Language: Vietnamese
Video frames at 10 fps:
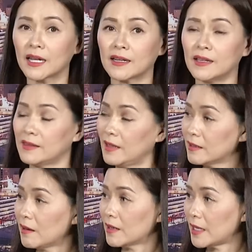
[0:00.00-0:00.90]
khăn này đến
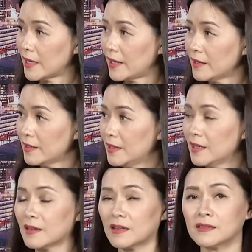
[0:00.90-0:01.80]
khó khăn khác
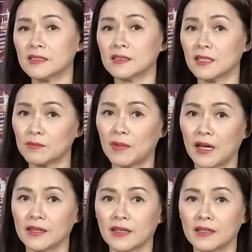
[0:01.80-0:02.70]
cái sự thất
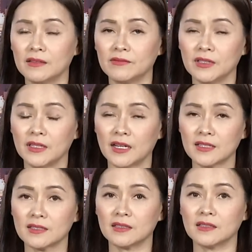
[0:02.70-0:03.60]
bại tại đơn vị
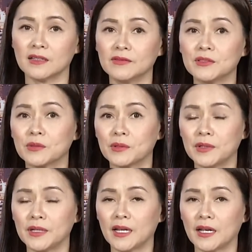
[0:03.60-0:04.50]
Aston ở
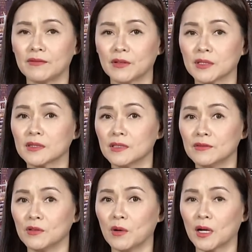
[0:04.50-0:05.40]
Victoria vào tháng 4
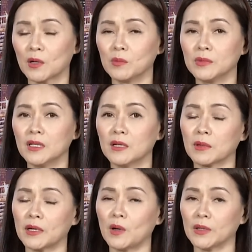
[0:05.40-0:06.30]
vừa qua cũng như là một
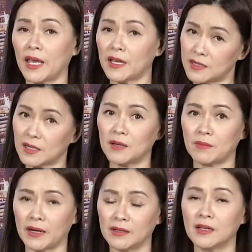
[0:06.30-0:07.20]
cái đòn giáng rất là
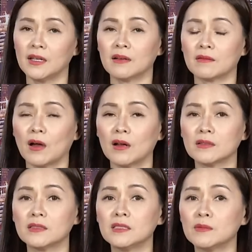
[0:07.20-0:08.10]
mạnh. Đó
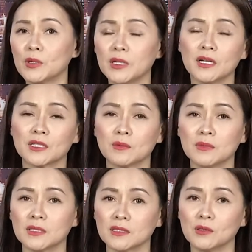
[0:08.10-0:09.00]
chưa bao giờ trong
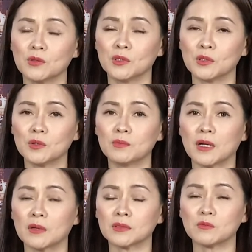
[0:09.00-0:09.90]
lịch sử của nước Úc mà
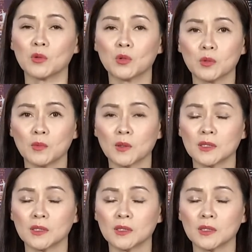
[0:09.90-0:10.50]
một cuộc bầu